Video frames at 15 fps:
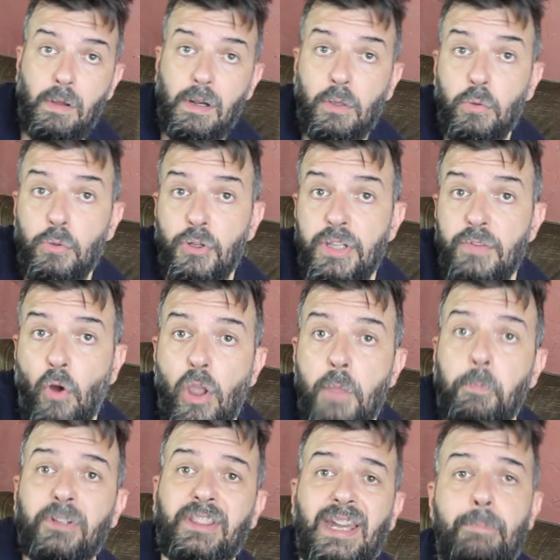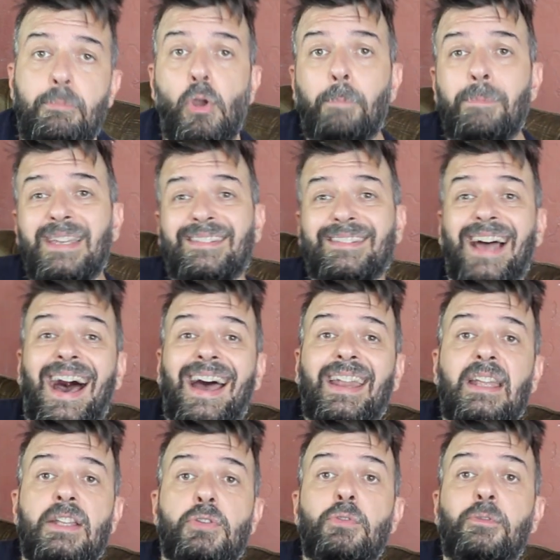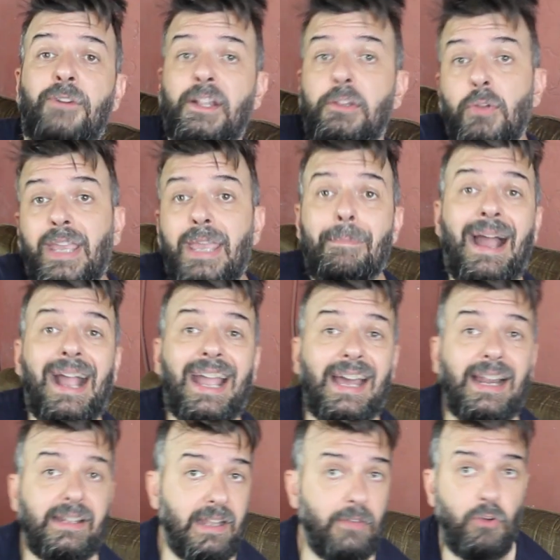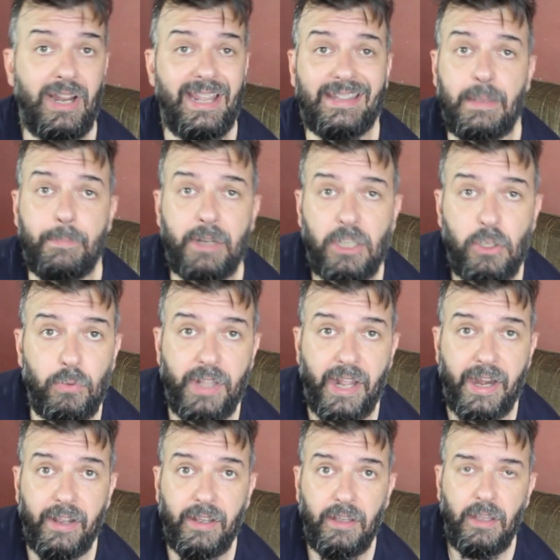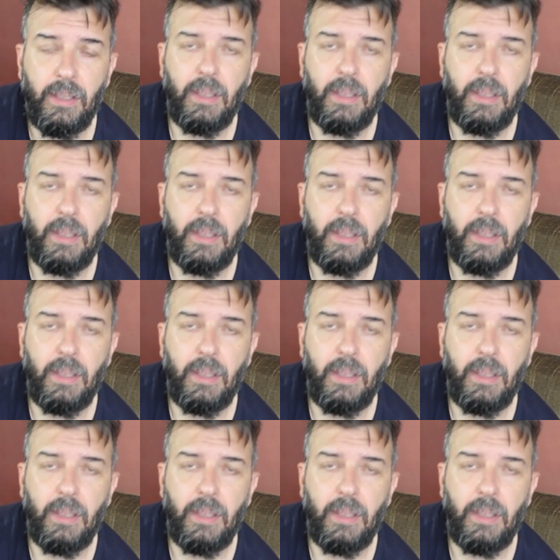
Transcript: qualcuno di voi potrebbe obiettare sul fatto che manca la tavoletta per chiudere.